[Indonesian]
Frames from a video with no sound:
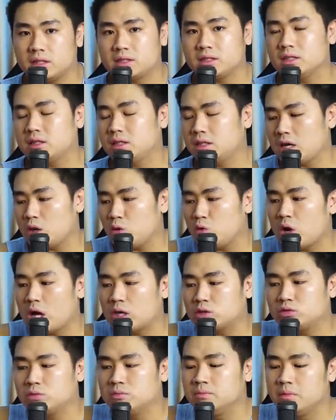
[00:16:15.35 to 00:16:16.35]
it ketika lu
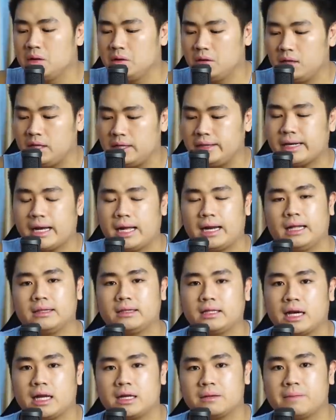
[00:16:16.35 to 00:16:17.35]
langsung beli
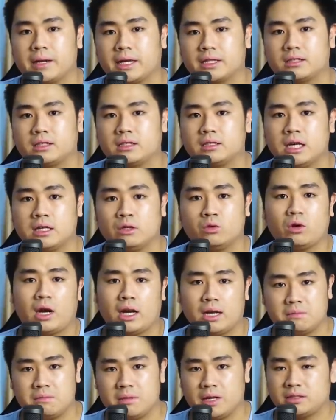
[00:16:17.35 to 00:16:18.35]
alat kalibrator dan lu
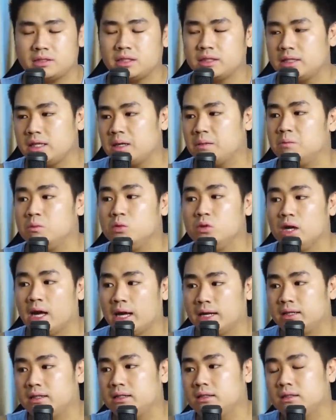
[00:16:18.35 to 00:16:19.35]
kalibrate setiap
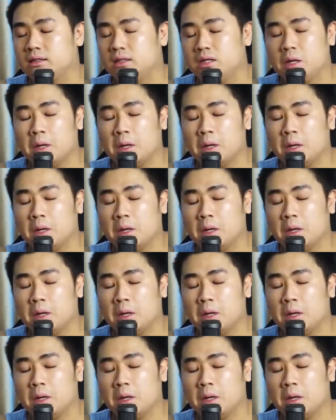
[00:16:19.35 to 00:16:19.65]
bulan